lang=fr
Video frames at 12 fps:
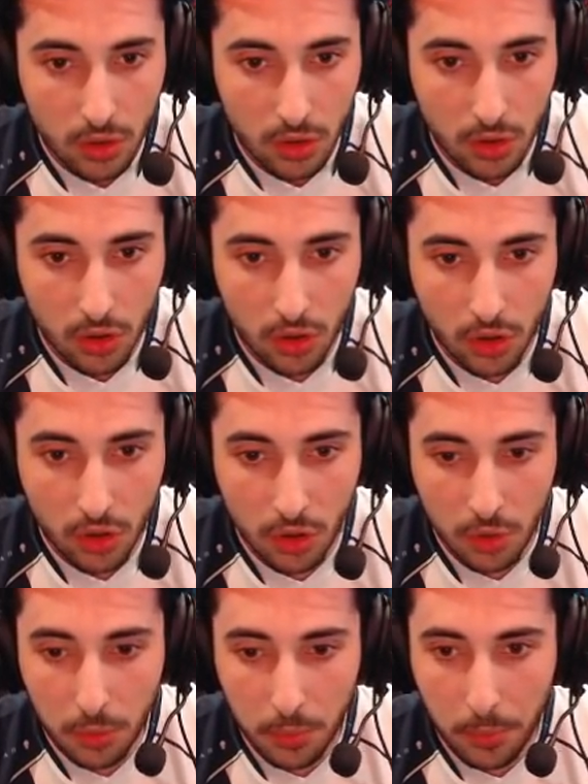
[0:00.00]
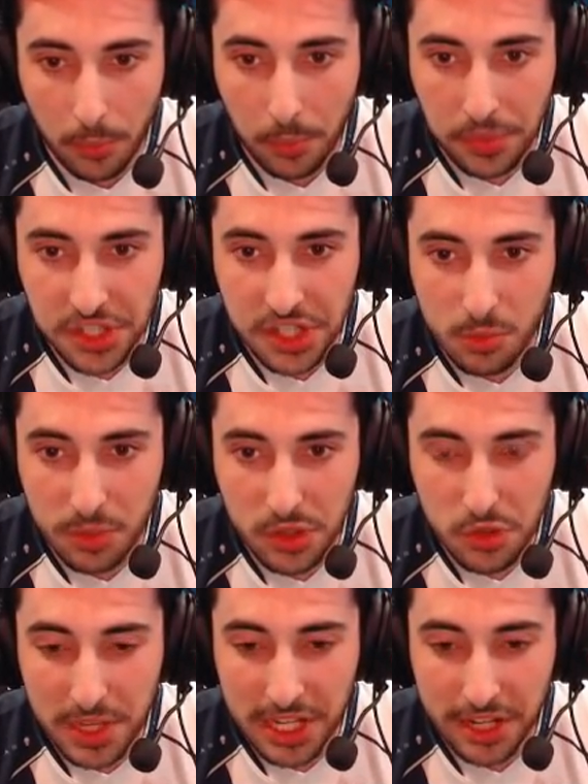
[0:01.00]
Euh, Petit loupé du
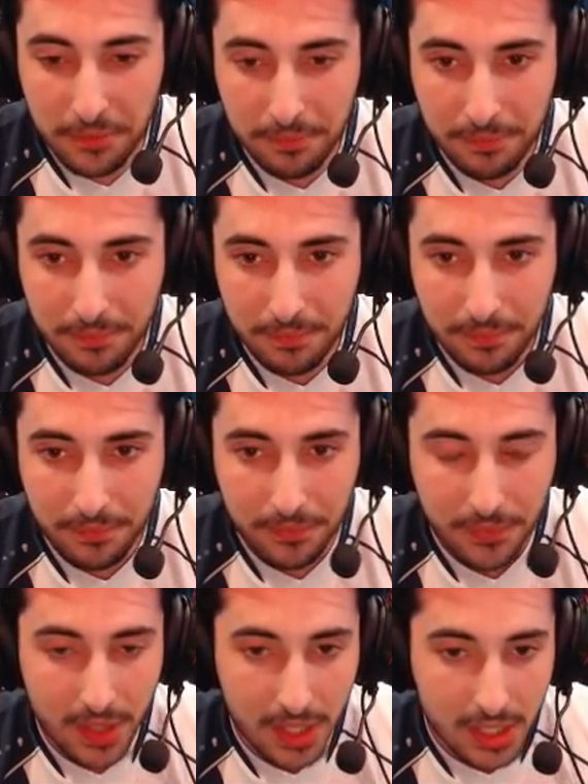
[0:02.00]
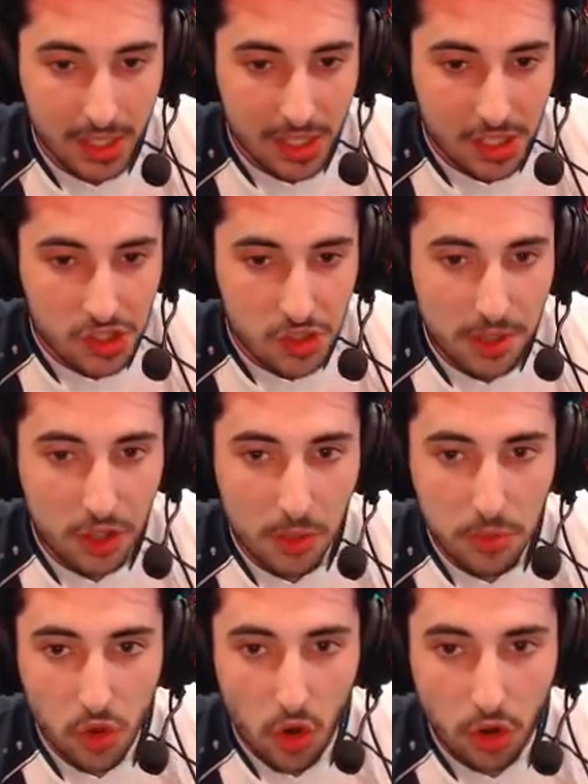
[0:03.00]
bélier. Je vais mettre un
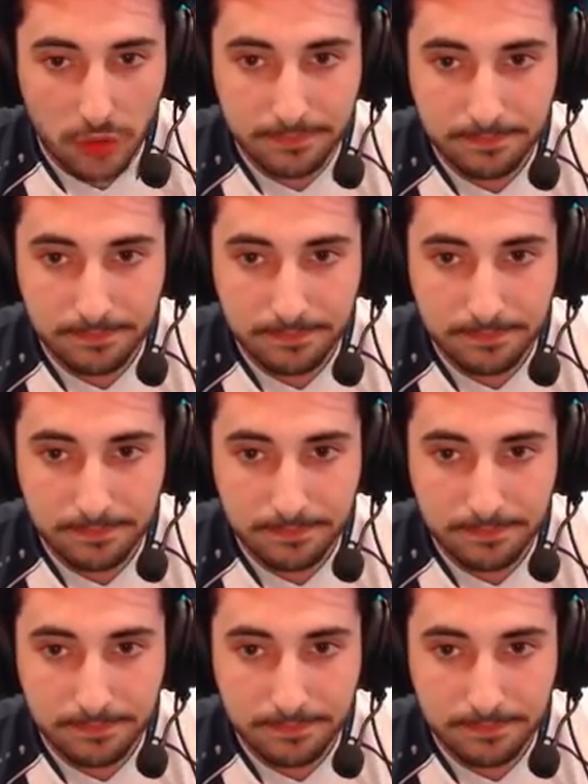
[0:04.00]
bûcheron.